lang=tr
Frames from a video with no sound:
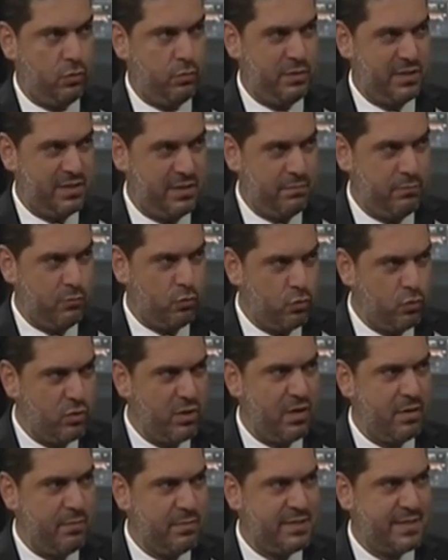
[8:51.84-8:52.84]
bizim
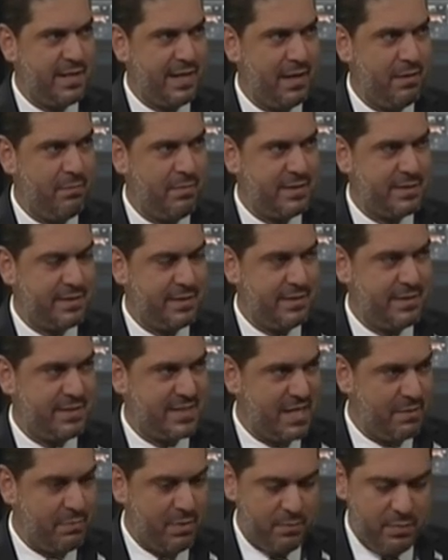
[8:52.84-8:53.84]
gündemimize gelmesinin
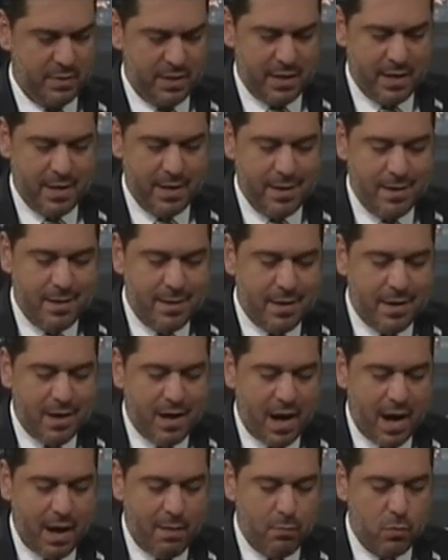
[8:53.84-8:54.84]
sebebi
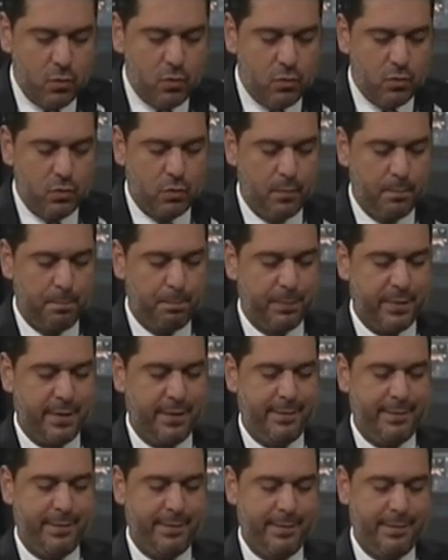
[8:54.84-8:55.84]
kamu
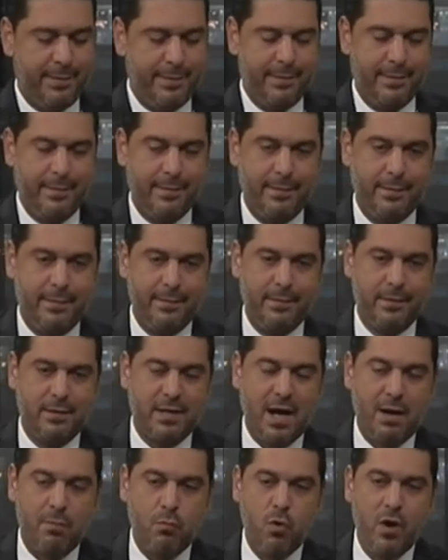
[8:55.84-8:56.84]
e, ee,
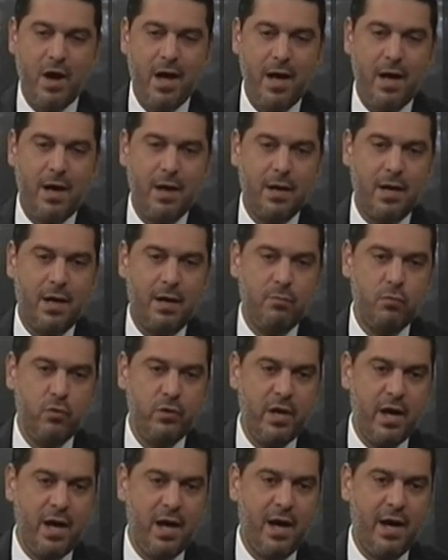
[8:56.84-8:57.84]
kamuya
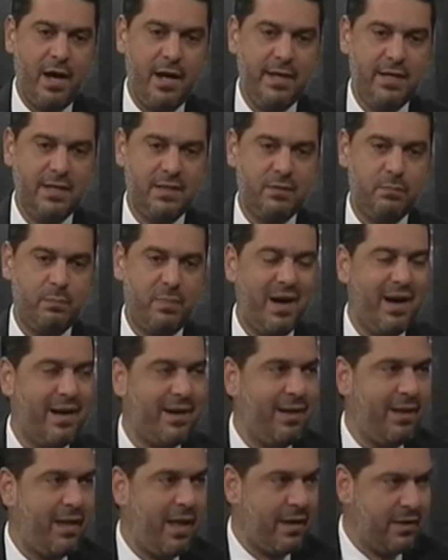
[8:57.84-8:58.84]
kamuya ait
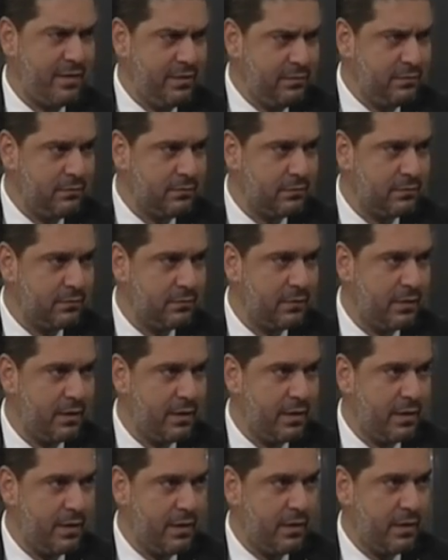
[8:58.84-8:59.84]
paraların
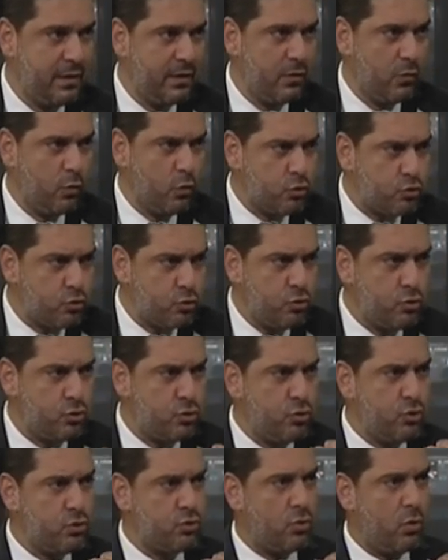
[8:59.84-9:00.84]
evet.
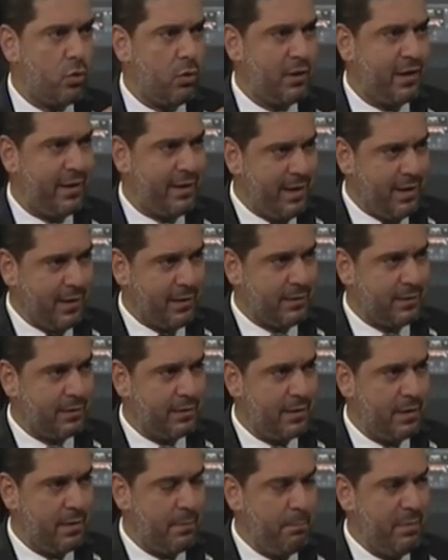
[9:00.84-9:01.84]
usulsüz olarak
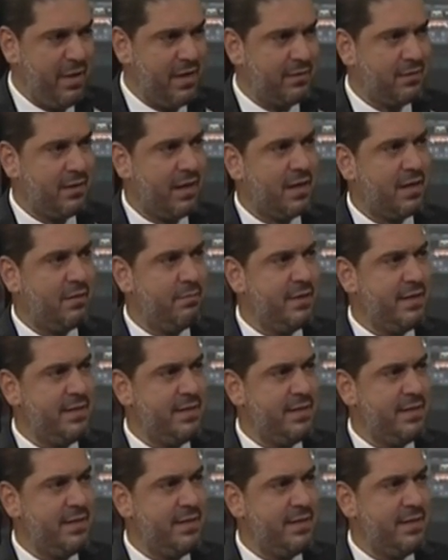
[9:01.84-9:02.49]
bir takım